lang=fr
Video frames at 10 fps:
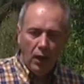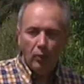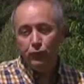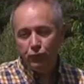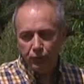En
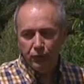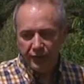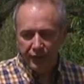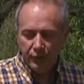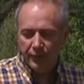plus du
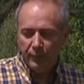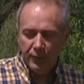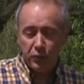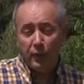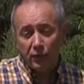gluten, on en
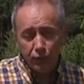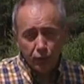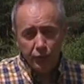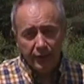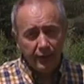mange
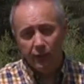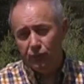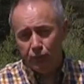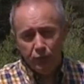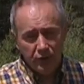partout, il y en a dans
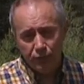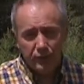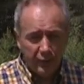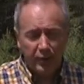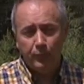tout, dans
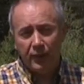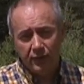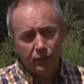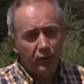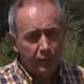toutes les
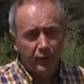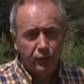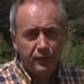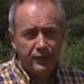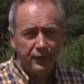préparations, les plats
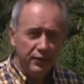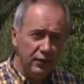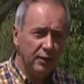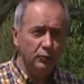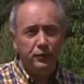
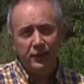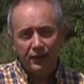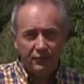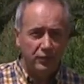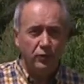cuisinés, la
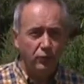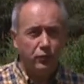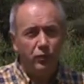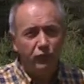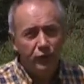moutarde, enfin dans tout
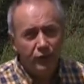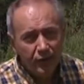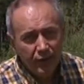ce qu'on veut.